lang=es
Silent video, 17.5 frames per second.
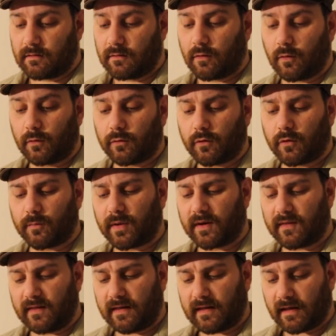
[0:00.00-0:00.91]
con sus
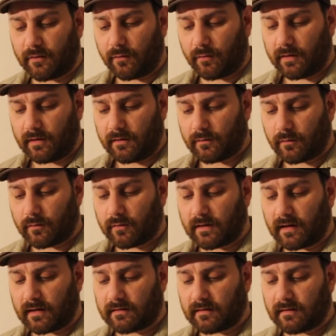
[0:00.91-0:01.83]
predicadores, sus
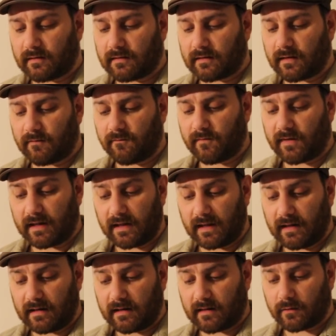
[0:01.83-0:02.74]
gases que
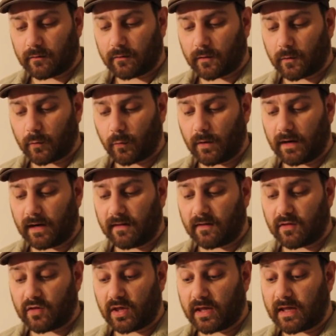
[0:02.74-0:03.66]
envenenan su escuela
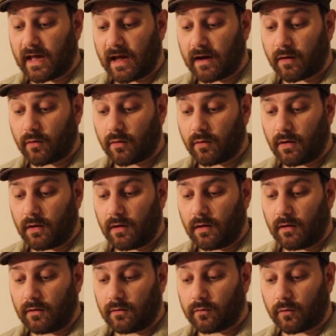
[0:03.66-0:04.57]
de Chicago,
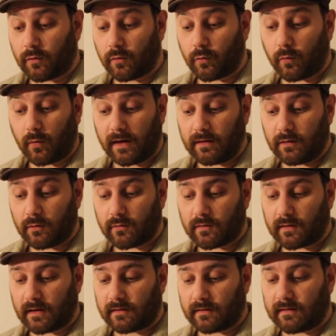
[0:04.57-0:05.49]
sus dueños
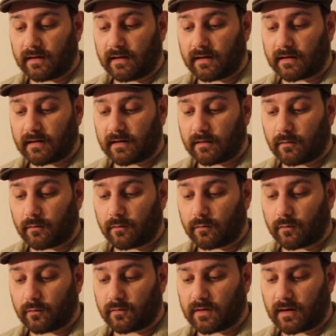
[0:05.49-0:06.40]
de la tierra con
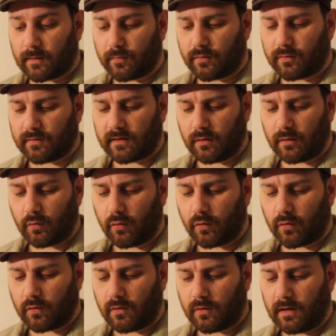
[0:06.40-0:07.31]
sus trapos de
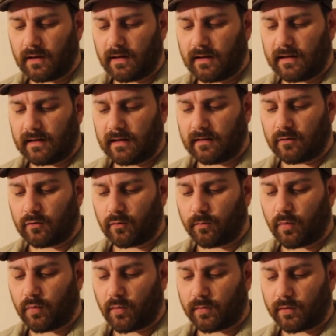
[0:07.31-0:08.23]
lujo y
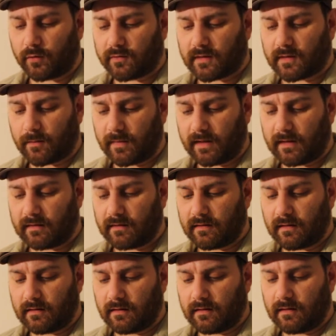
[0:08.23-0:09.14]
su pobre
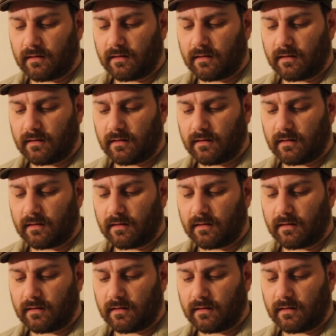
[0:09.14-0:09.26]
osamenta,